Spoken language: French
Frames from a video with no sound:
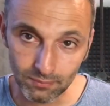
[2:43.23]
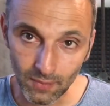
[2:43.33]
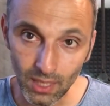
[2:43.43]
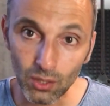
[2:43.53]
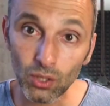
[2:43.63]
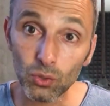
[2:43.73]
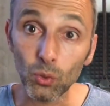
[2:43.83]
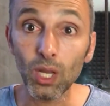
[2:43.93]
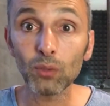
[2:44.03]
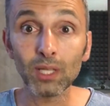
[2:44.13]
D'accord Que
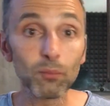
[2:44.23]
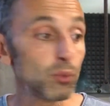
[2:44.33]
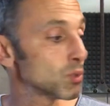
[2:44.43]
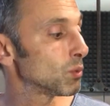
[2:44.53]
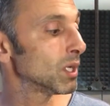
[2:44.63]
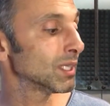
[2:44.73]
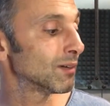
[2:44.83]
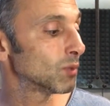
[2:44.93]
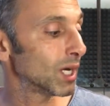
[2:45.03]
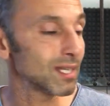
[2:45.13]
là, on a besoin
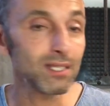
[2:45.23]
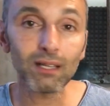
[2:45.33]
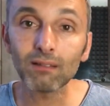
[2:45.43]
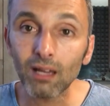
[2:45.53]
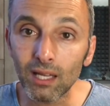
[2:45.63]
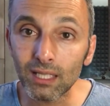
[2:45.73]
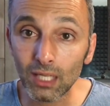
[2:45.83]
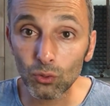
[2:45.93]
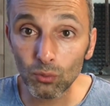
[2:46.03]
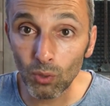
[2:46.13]
d'avoir un certain
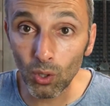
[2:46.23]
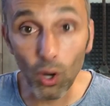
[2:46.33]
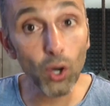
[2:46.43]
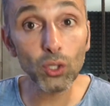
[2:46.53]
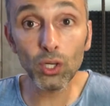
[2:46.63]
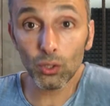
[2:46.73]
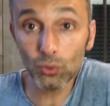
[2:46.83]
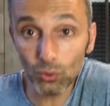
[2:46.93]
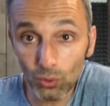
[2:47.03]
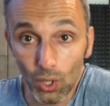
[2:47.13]
écartement. Encore
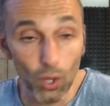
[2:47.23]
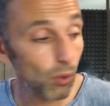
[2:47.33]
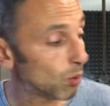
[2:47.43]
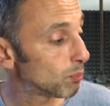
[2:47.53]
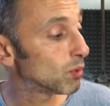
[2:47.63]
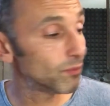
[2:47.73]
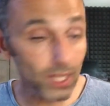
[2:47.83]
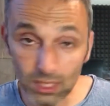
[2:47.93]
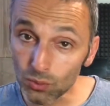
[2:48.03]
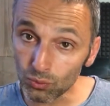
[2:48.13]
que, on peut le
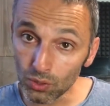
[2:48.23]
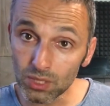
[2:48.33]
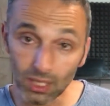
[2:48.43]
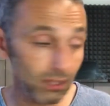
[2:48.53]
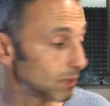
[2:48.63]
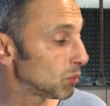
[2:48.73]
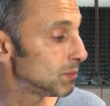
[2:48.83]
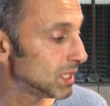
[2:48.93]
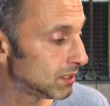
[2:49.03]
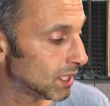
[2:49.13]
faire si on a une certaine
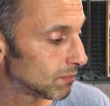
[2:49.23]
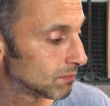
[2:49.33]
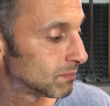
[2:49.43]
mobilité.